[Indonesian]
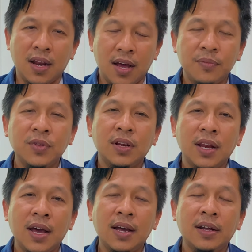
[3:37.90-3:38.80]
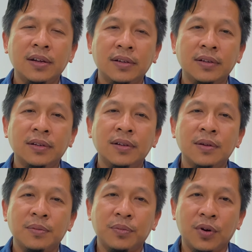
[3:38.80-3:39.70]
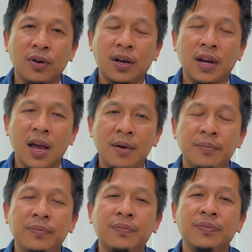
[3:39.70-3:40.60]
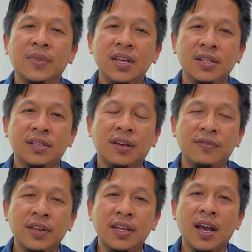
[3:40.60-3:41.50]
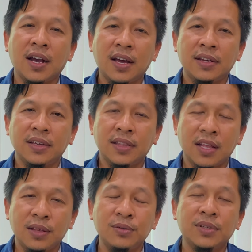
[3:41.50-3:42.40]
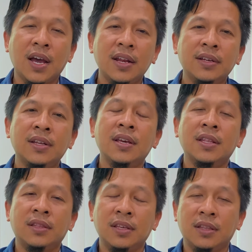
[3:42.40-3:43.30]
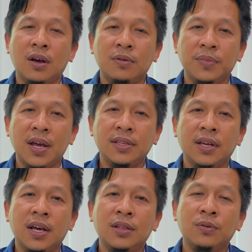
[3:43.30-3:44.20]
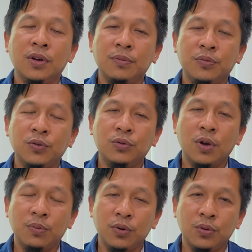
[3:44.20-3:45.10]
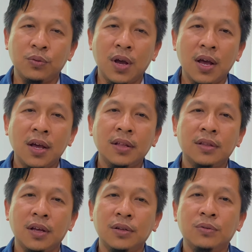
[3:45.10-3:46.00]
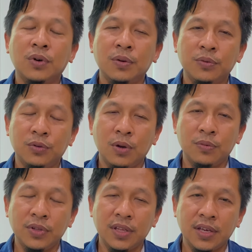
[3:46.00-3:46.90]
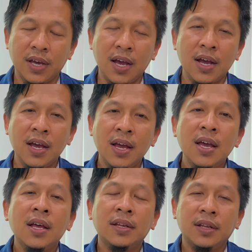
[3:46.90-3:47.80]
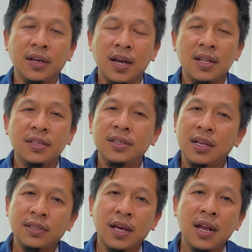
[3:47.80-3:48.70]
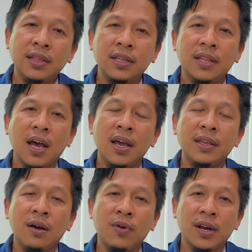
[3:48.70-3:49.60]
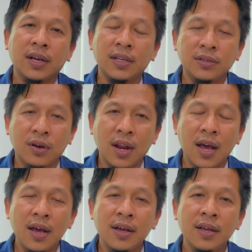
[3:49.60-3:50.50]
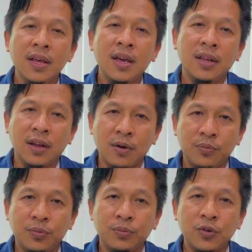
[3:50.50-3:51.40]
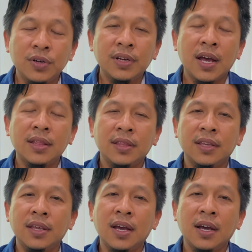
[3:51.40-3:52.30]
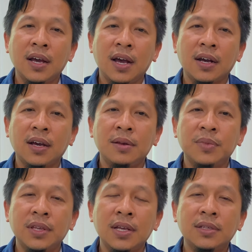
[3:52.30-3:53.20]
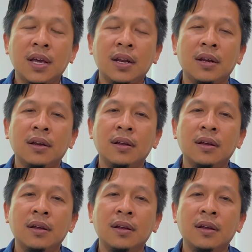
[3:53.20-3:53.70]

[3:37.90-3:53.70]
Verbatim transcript: Alhamdulillah, program Insaf ini akan kita teruskan di tahun pelajaran 2022 dan 2023 dengan sasaran tidak hanya warga sekolah, namun nantinya akan menyasar